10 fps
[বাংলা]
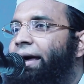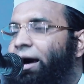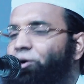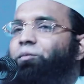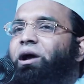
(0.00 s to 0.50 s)

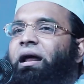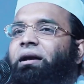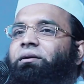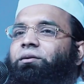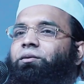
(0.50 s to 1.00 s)
এখন বলেন
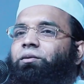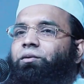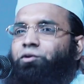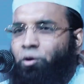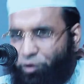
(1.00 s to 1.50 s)

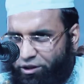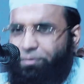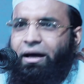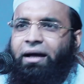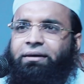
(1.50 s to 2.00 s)
সময়
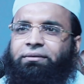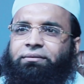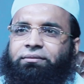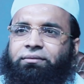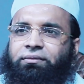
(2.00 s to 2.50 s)
দিবেন
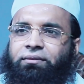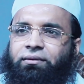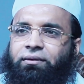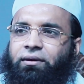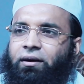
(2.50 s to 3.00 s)

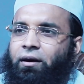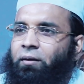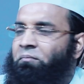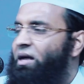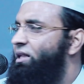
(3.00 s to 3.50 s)

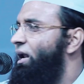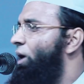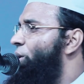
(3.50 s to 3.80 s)
মাসাল্লাহ